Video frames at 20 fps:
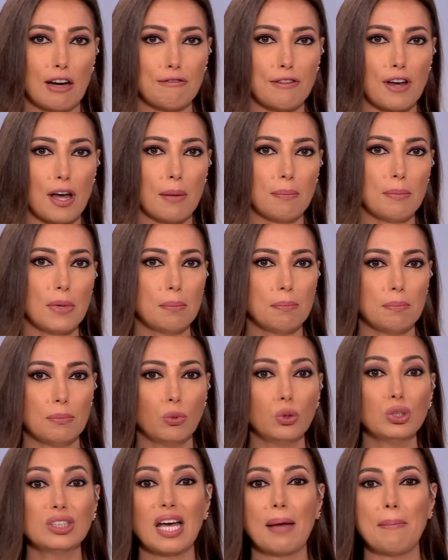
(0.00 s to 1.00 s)
فمن
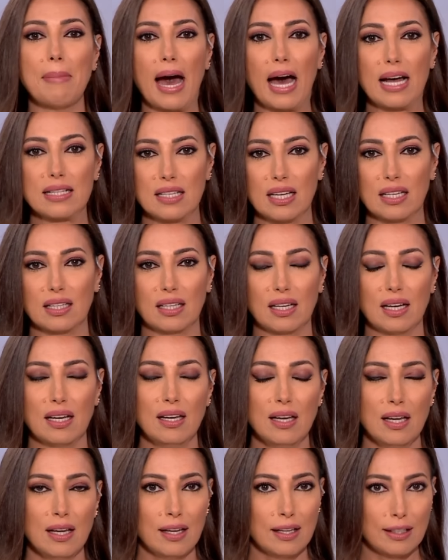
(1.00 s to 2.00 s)
متابعتك
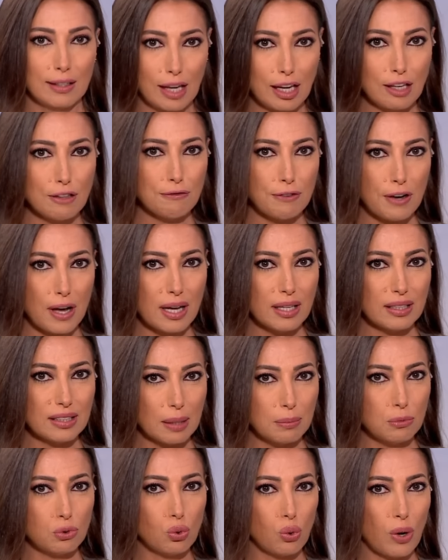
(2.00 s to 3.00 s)
كيف
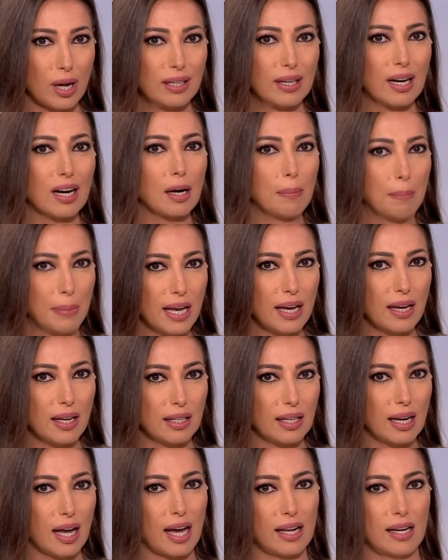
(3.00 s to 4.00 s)
يبدو
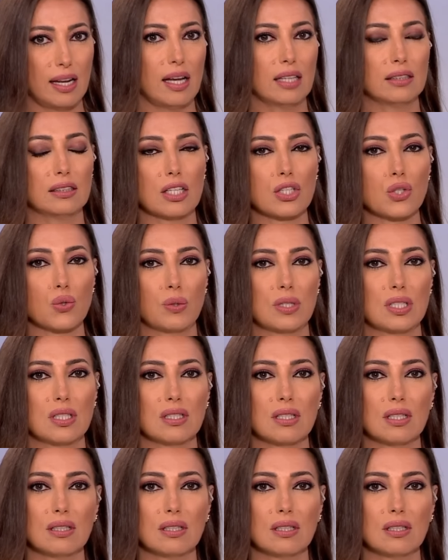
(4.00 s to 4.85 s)
الإقبال على التصويت؟